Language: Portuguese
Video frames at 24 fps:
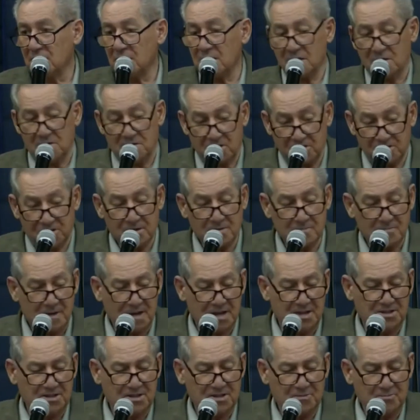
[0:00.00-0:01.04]
E
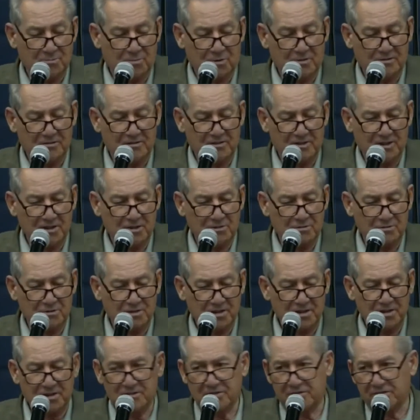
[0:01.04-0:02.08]
também de bovino
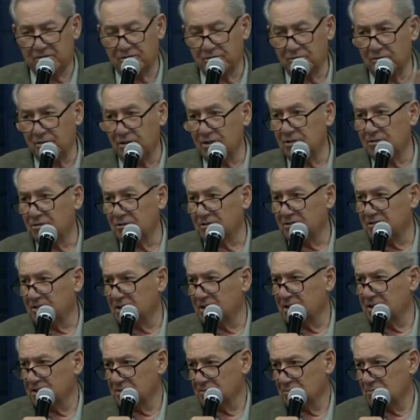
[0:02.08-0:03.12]
e suínos,
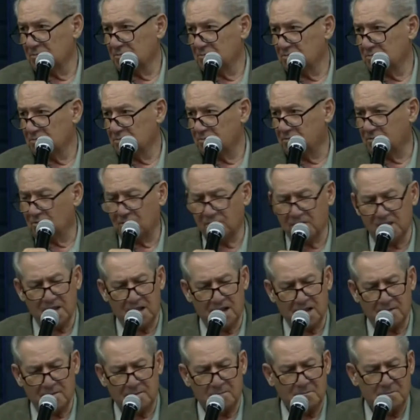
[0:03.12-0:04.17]
né? Foi,
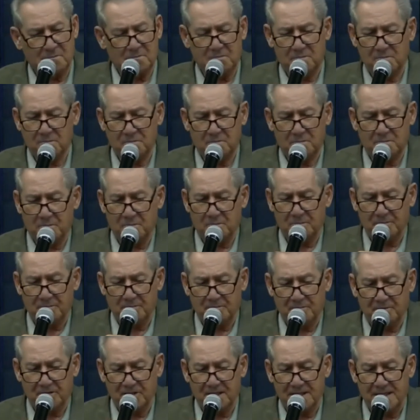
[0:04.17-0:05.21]
a,
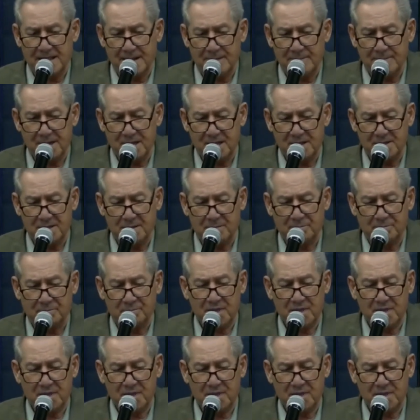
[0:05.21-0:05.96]
foi tremenda.